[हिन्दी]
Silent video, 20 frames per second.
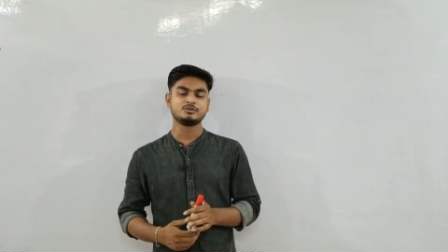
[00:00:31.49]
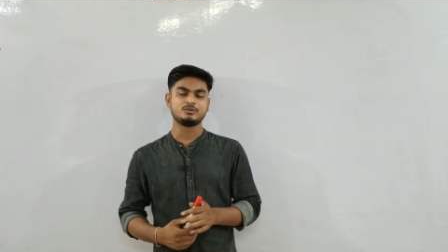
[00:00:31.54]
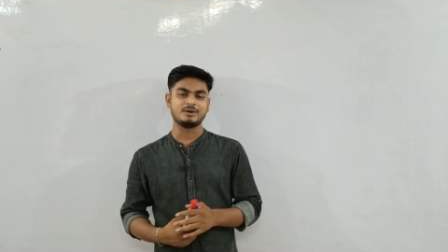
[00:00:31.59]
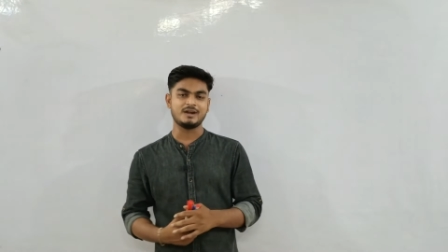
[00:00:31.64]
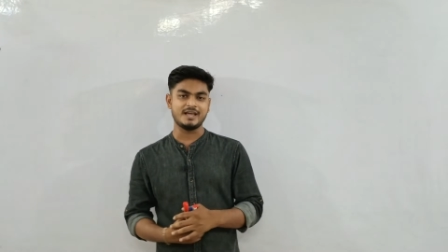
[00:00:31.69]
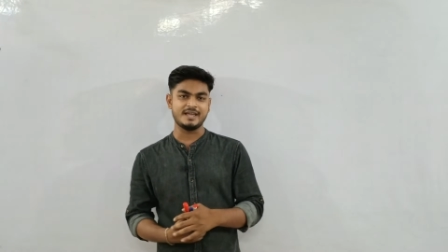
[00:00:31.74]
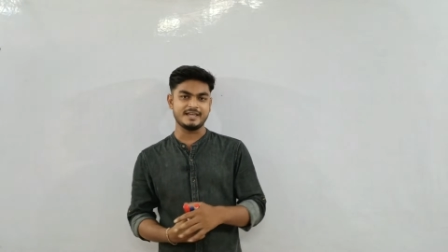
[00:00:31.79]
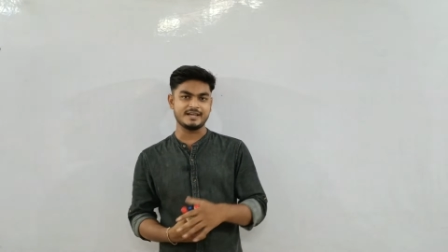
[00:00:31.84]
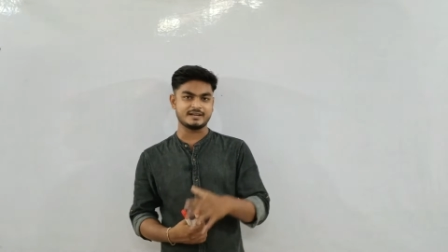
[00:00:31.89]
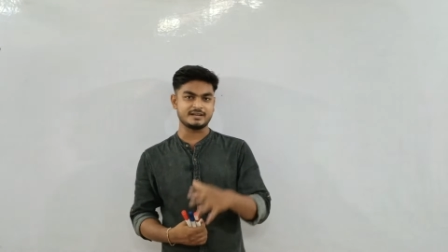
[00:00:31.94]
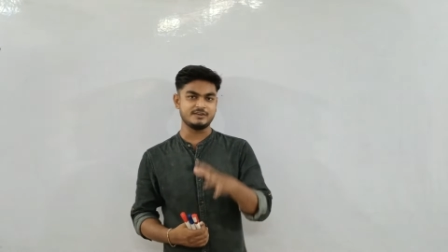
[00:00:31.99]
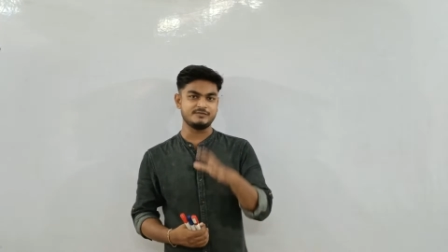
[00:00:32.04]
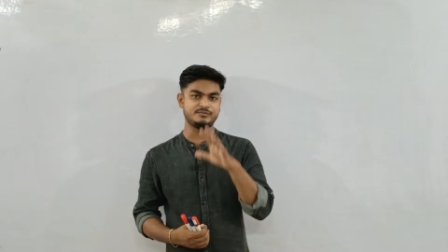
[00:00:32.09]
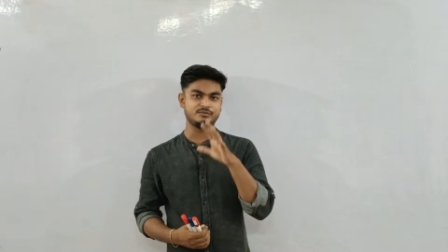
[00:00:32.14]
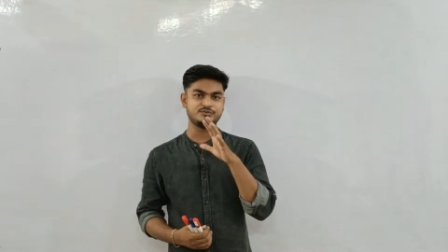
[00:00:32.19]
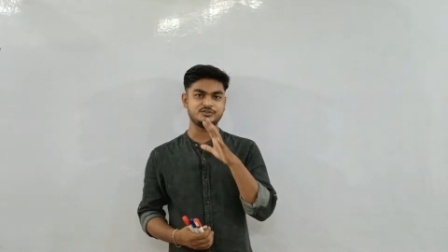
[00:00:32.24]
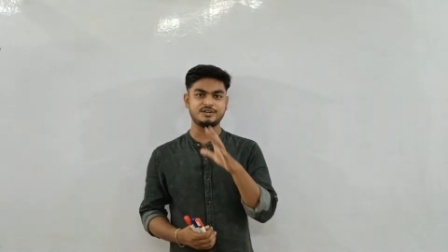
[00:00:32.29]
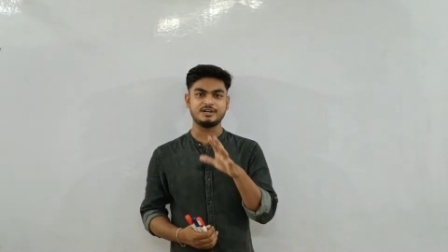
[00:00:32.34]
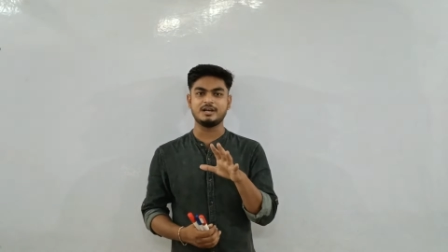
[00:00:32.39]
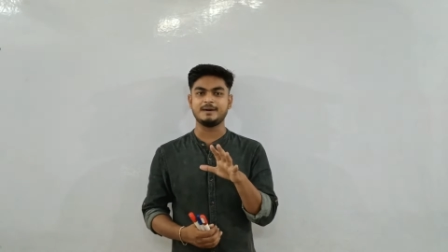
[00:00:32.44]
थोड़ा एक
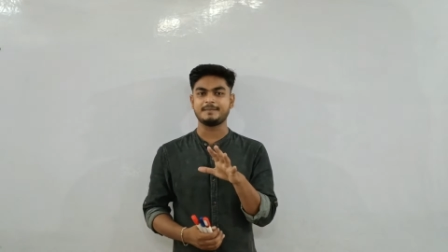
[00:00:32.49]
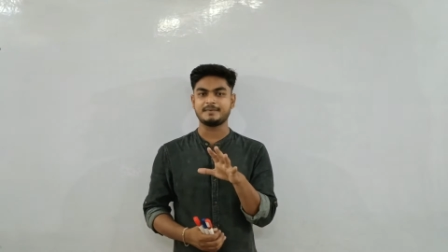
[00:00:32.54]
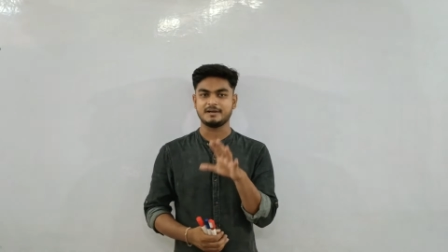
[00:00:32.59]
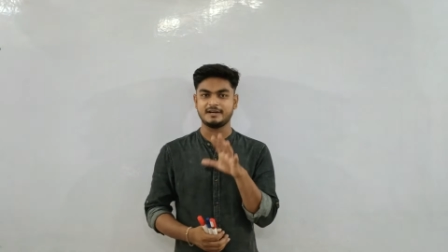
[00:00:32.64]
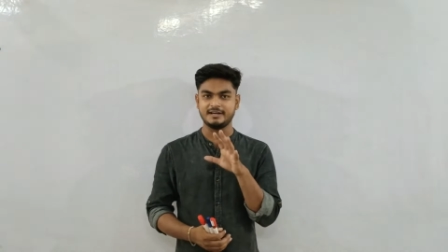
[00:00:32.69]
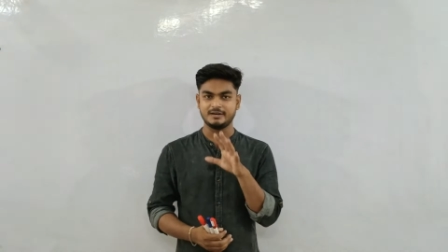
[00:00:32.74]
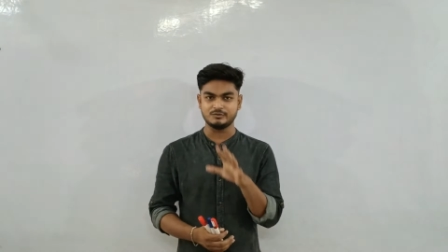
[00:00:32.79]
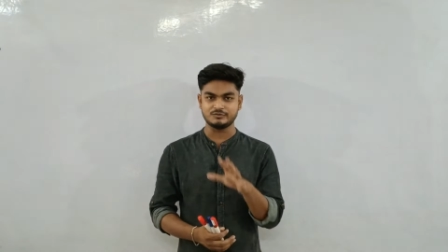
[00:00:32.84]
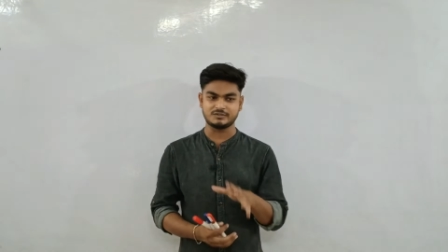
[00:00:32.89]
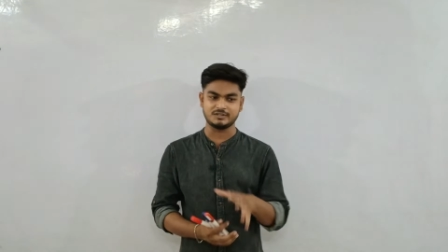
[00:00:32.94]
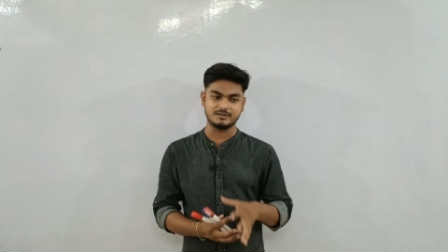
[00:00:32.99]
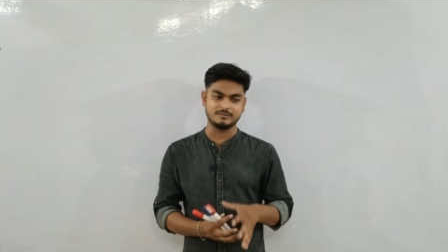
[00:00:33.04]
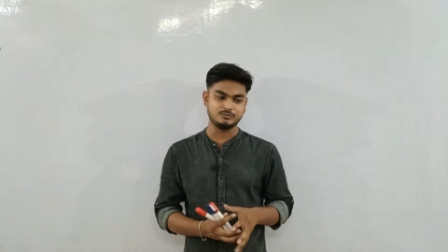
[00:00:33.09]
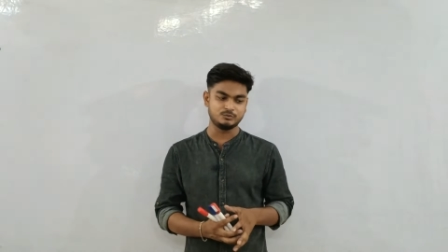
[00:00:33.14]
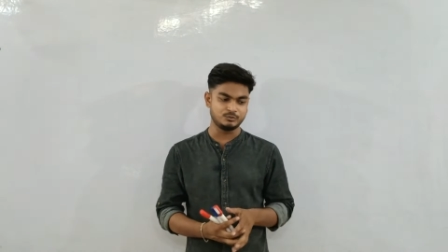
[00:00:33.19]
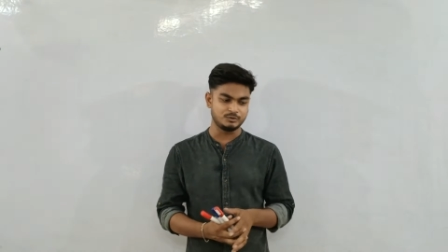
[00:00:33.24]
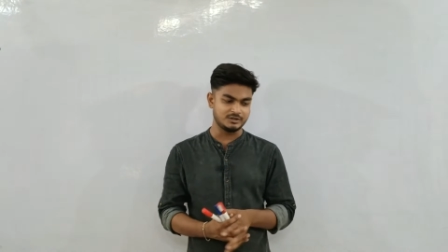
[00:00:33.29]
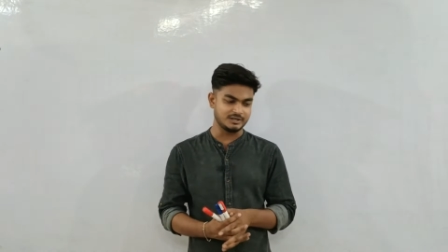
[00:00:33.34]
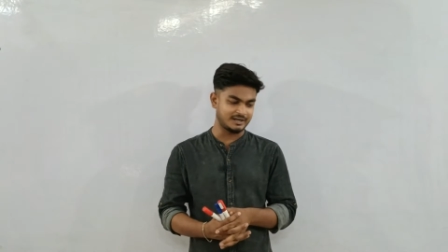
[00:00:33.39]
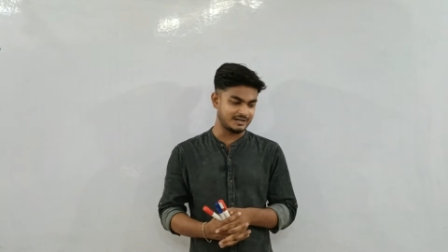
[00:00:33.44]
कन्फ्यूजन आपका है उसे हम
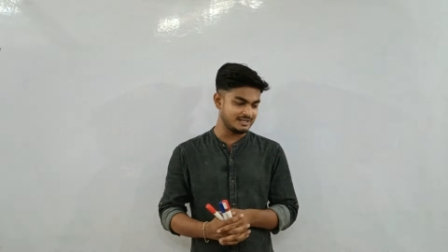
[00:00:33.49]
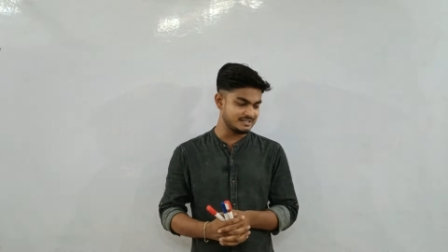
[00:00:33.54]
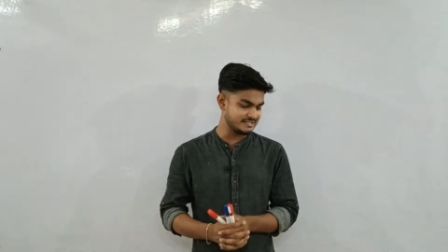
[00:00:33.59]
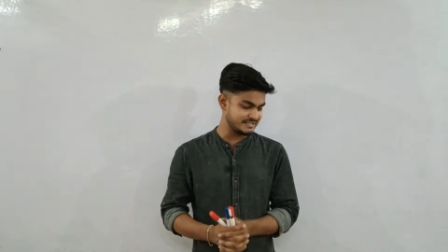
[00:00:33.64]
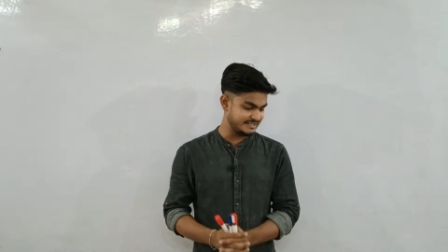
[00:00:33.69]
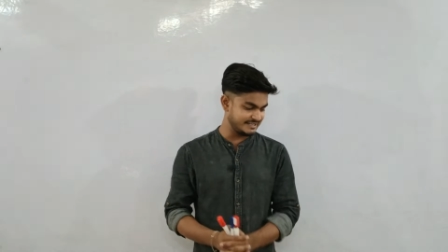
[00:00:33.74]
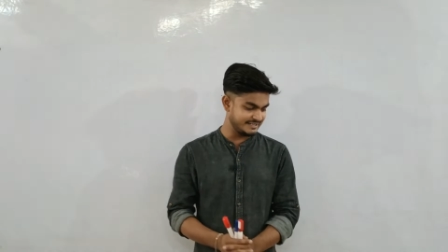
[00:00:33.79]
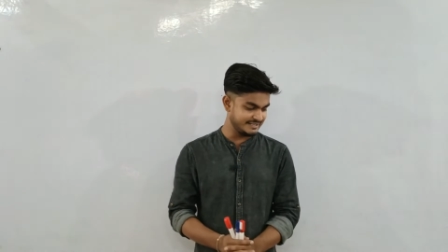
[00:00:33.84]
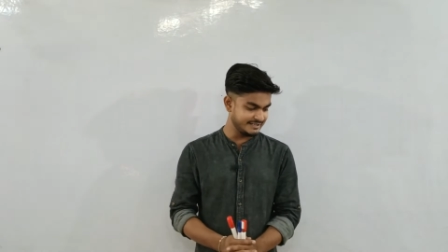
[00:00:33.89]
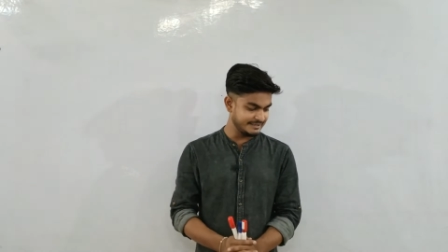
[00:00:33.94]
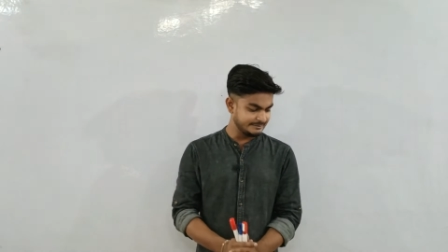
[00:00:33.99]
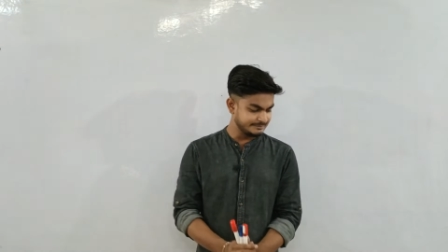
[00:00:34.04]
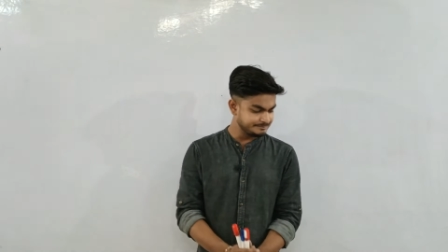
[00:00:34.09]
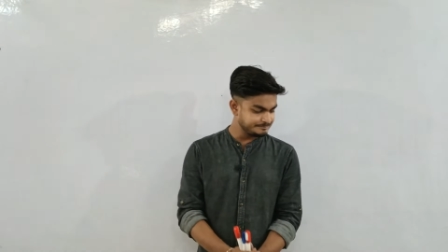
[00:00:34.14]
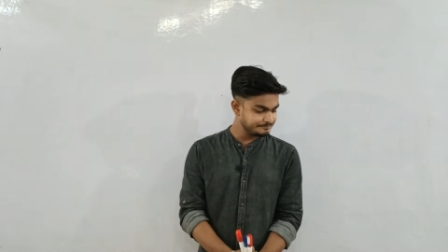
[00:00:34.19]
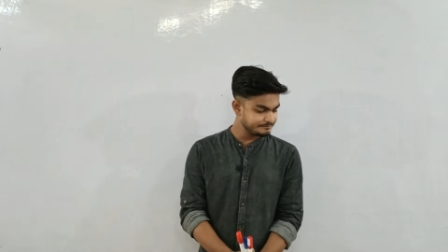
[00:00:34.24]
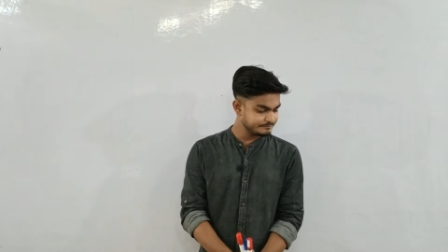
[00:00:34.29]
दूर करना चाहेंगे